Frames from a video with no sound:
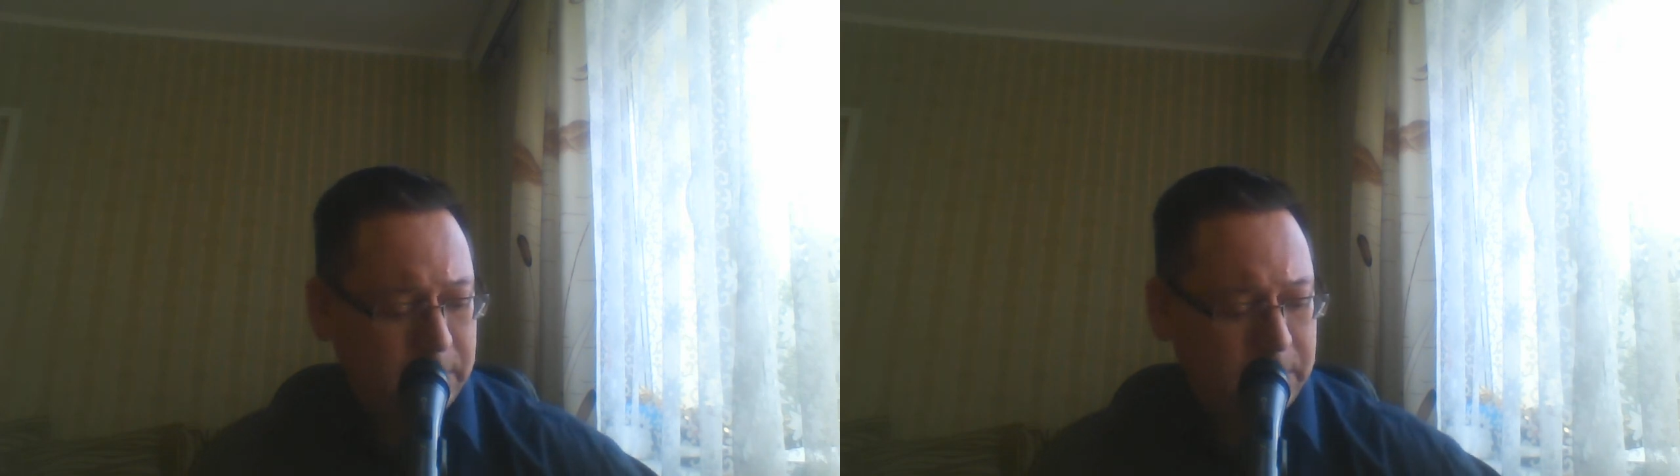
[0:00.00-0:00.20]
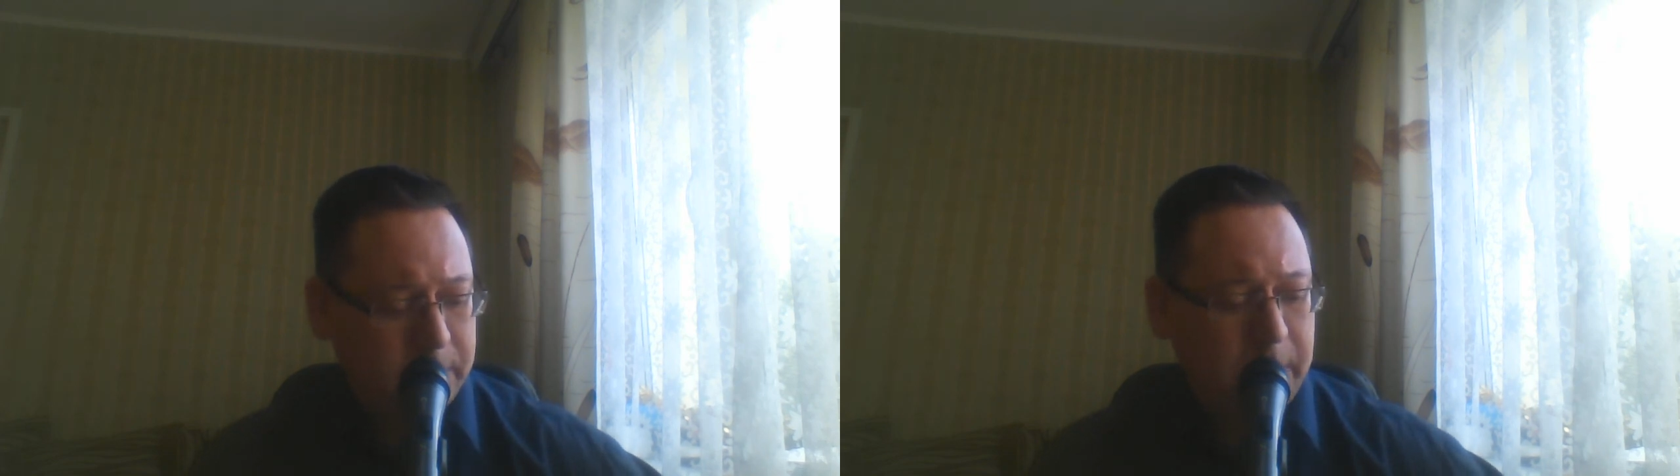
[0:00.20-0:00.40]

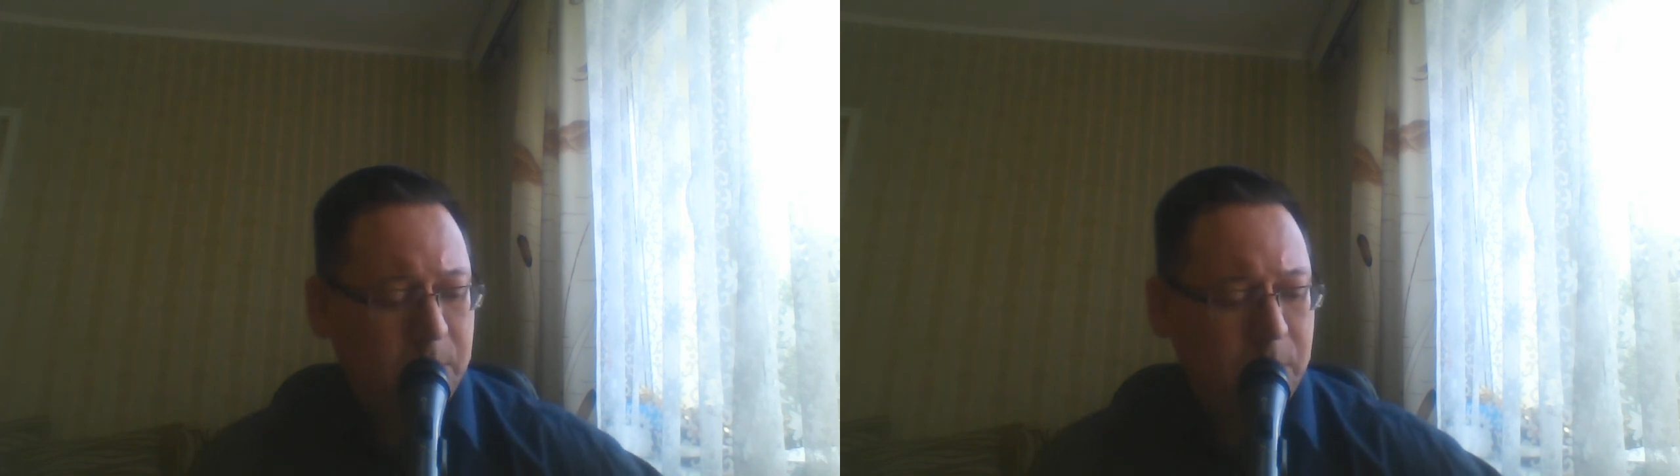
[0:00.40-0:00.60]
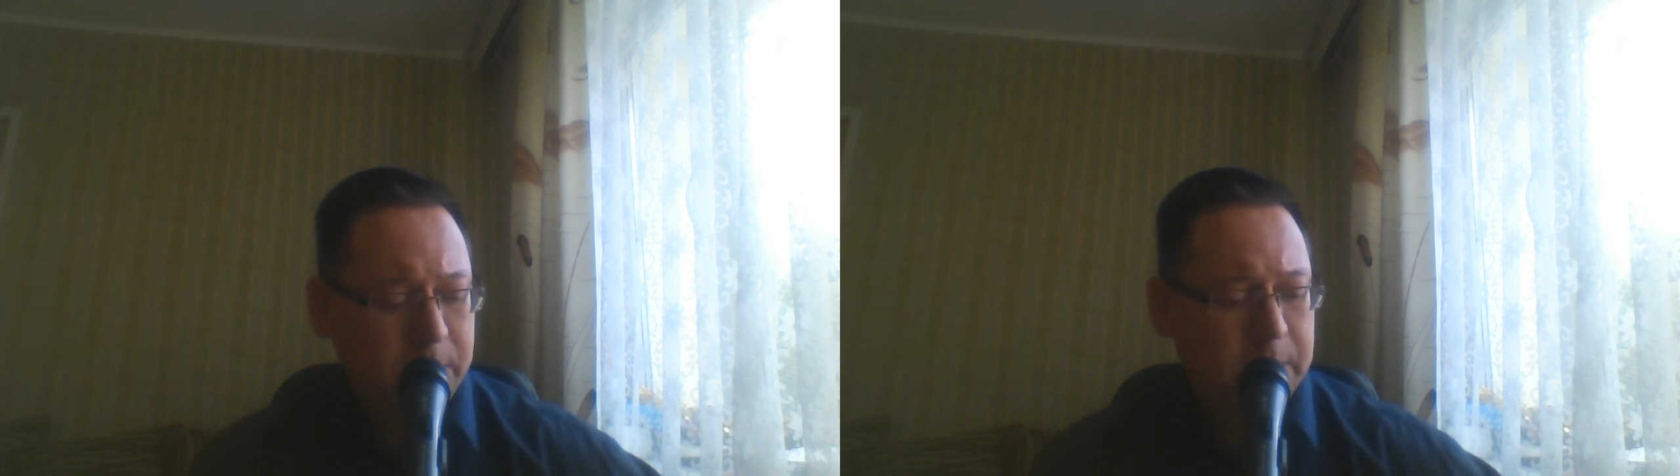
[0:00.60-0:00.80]
на
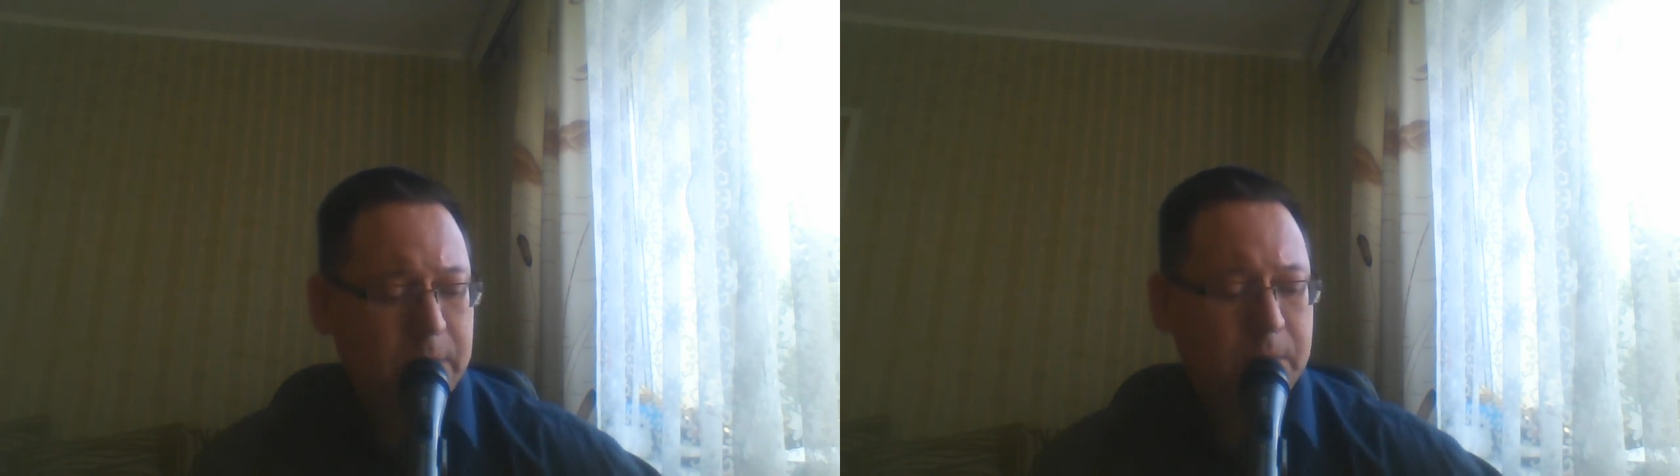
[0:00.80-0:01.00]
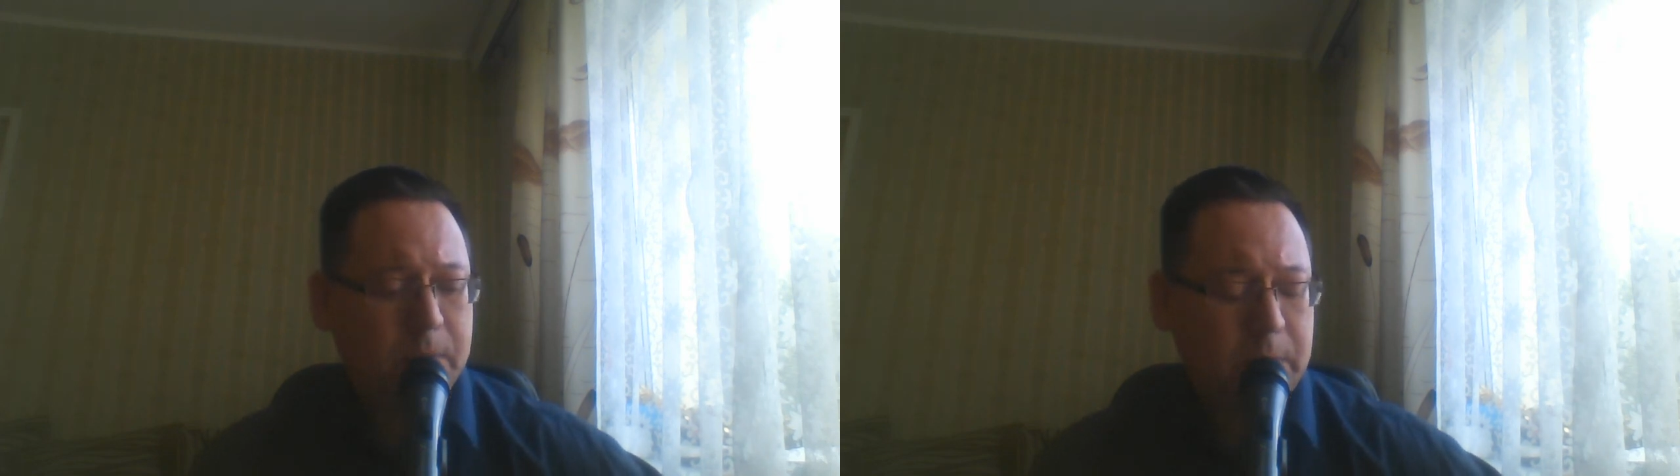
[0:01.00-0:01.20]
эмоции,
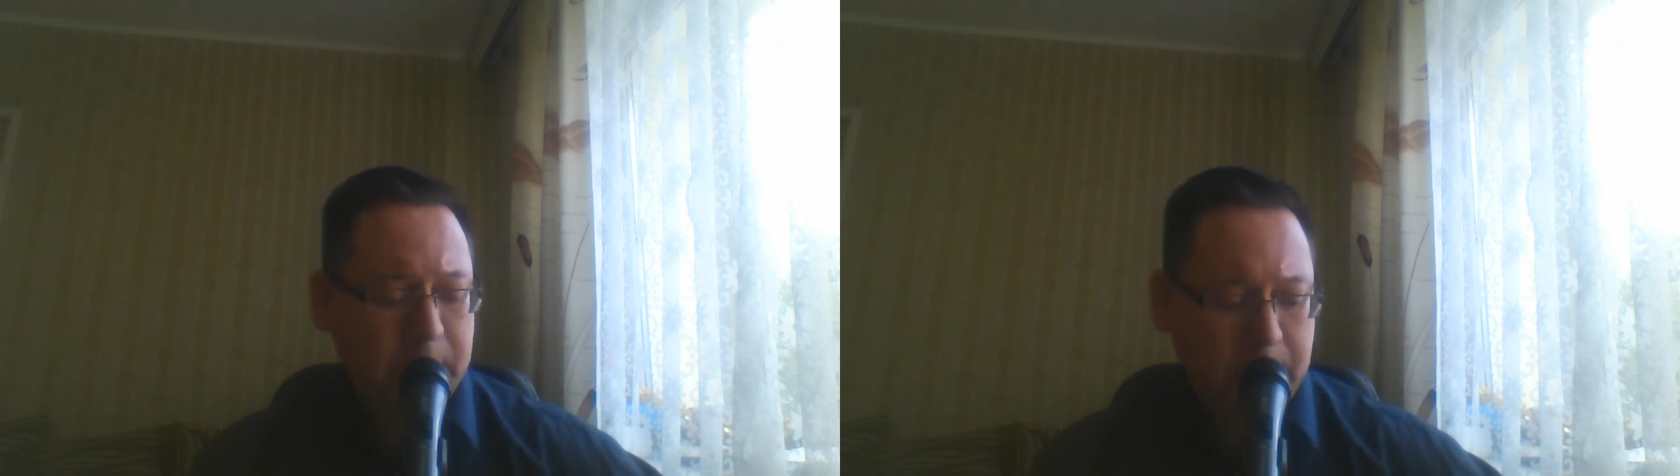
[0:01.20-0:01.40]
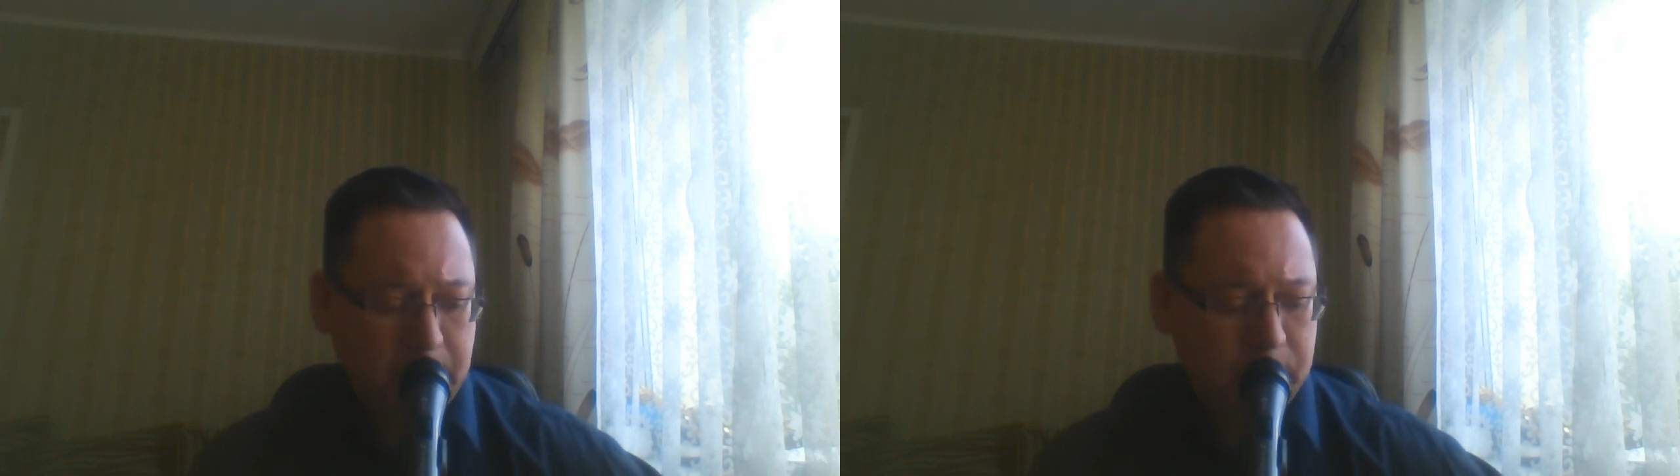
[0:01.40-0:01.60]
и,
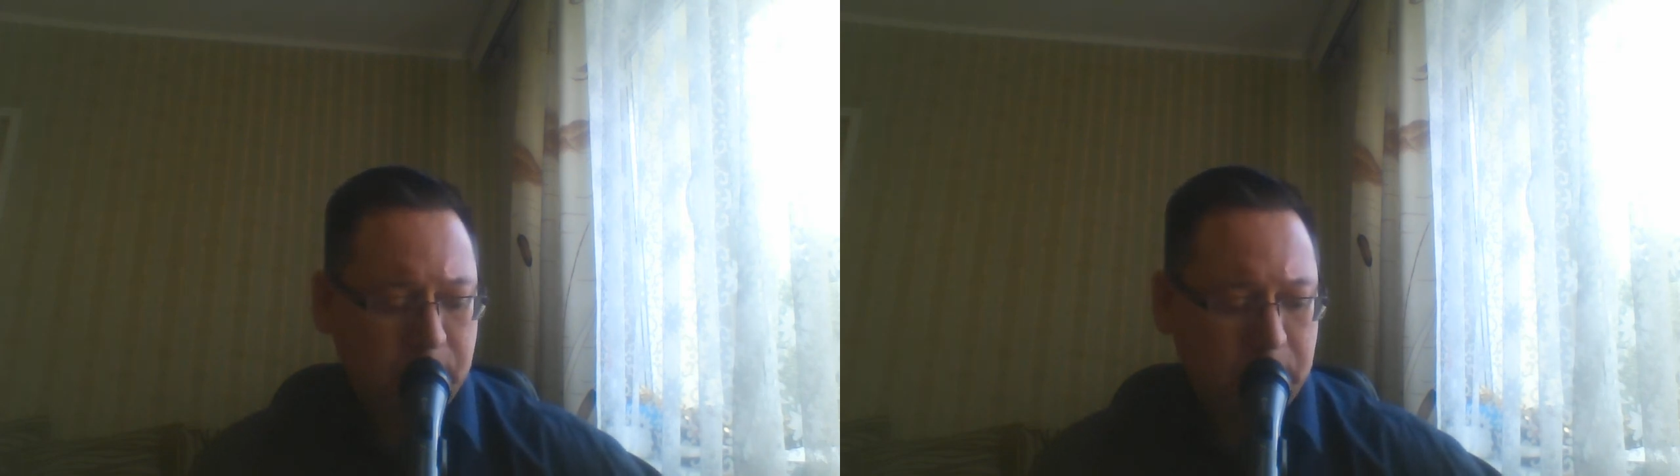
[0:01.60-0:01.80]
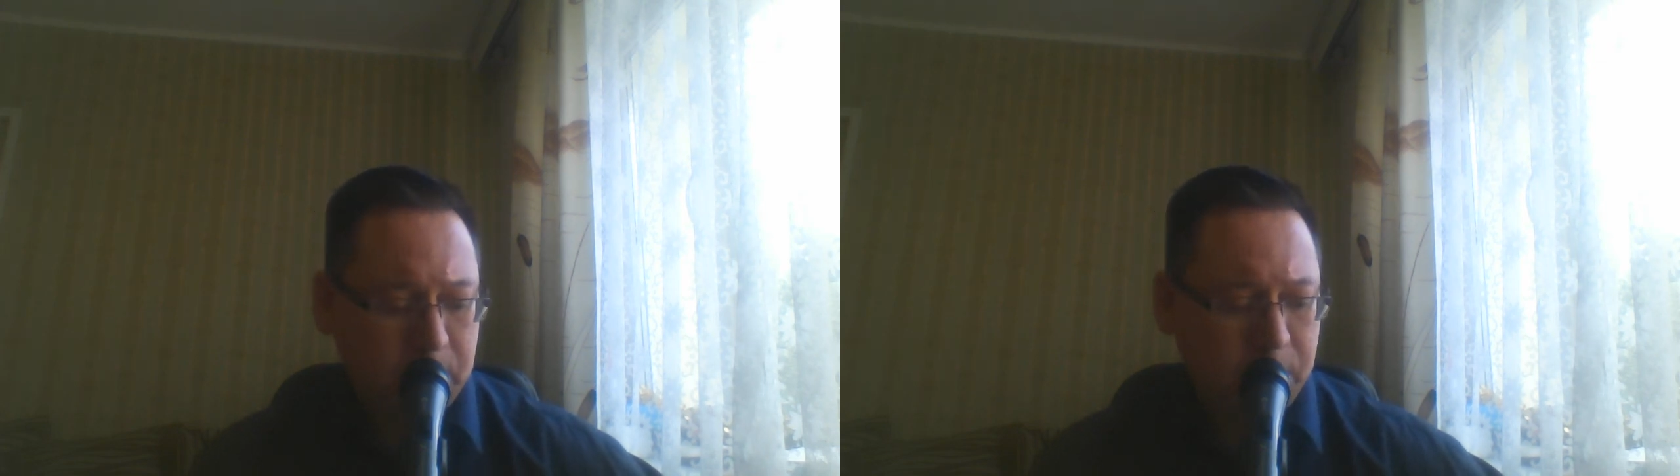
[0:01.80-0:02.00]
скорее всего,
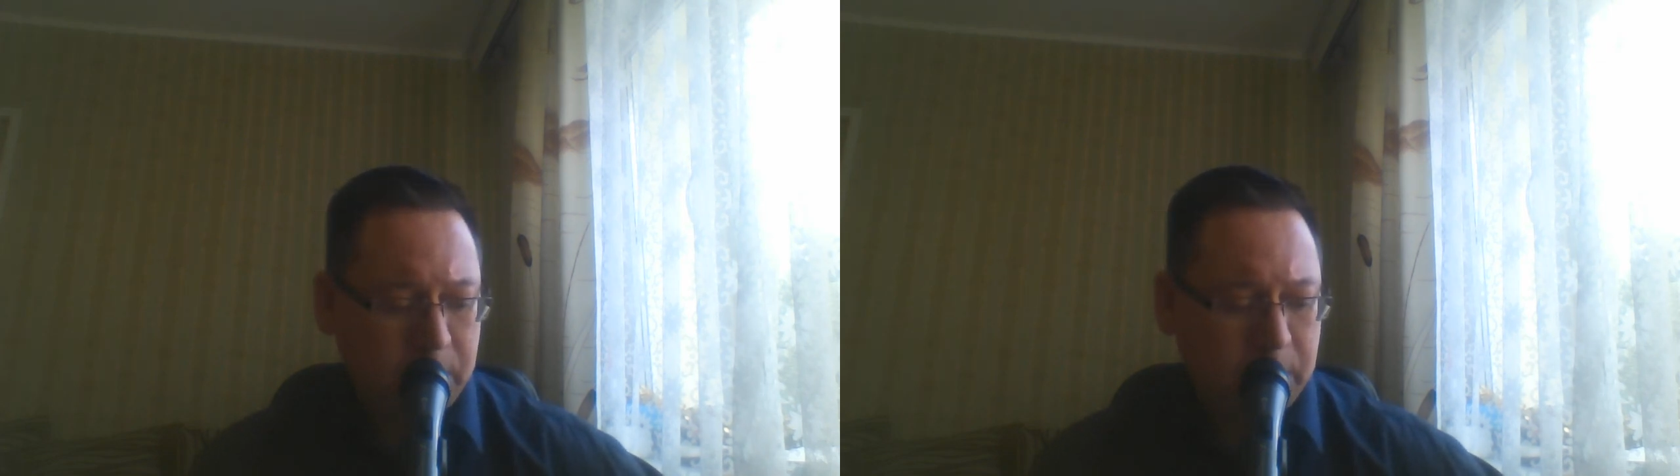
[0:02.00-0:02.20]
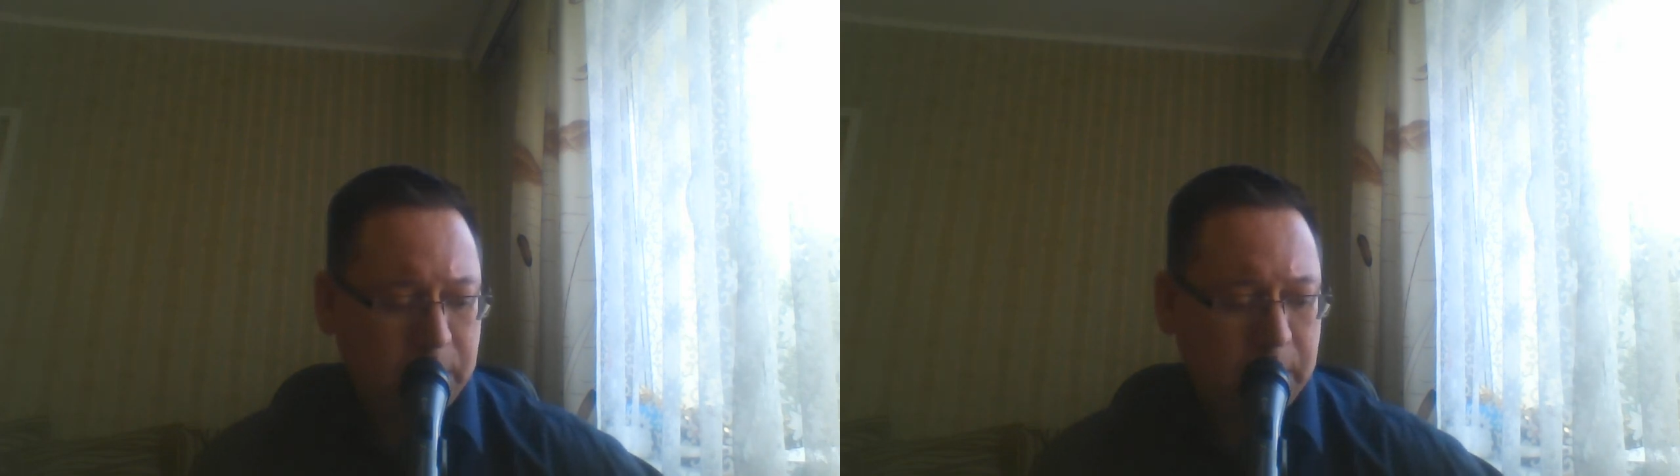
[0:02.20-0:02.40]
это
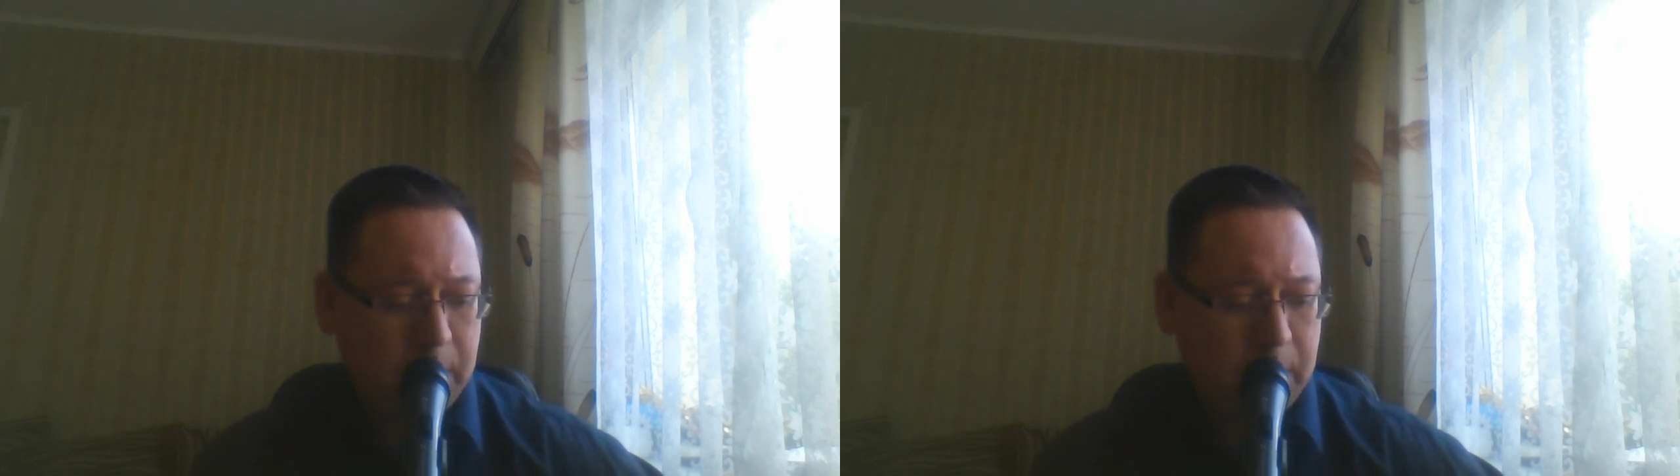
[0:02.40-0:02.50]
будет,